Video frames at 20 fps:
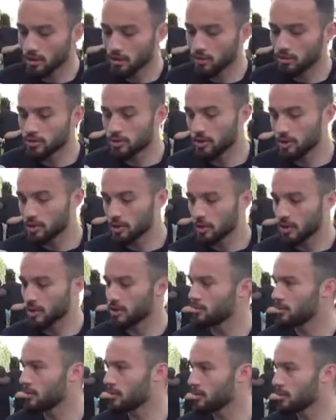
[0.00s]
Özellikle
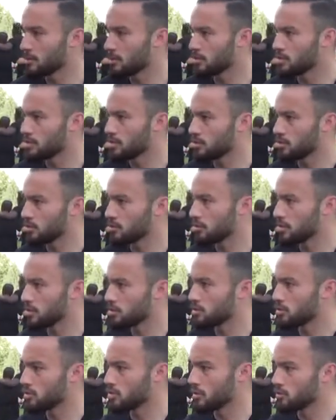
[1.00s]
hani ben
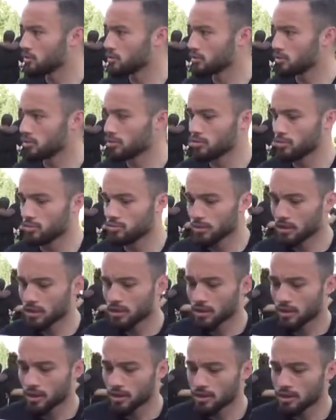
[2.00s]
onlara söylemiş olduğum
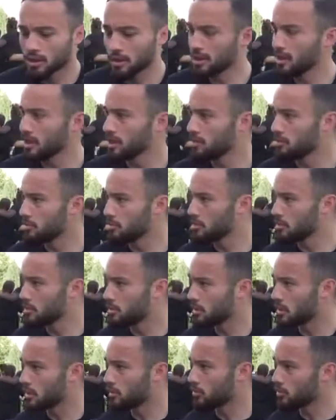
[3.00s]
işte ligi bir
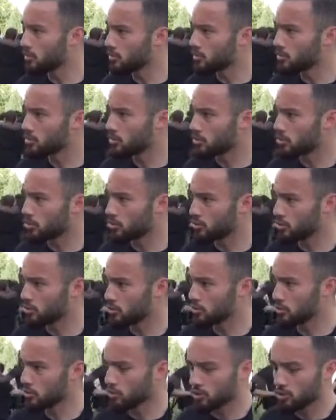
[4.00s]
bitirelim ondan sonra
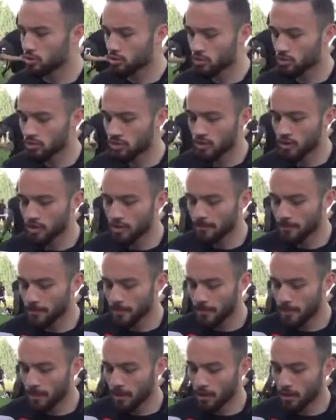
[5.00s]
oturur konuşuruz diye.
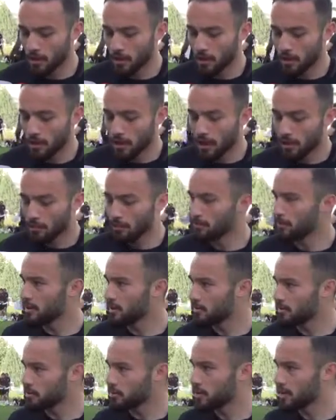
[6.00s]
Ama
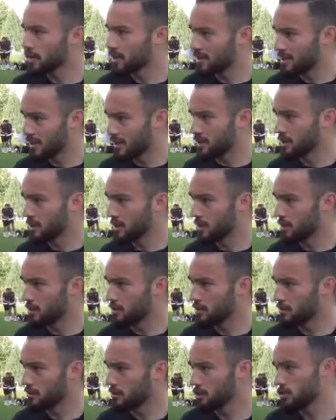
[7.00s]
beni burada
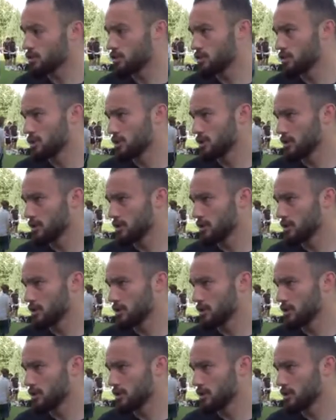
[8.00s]
istediklerini ben çok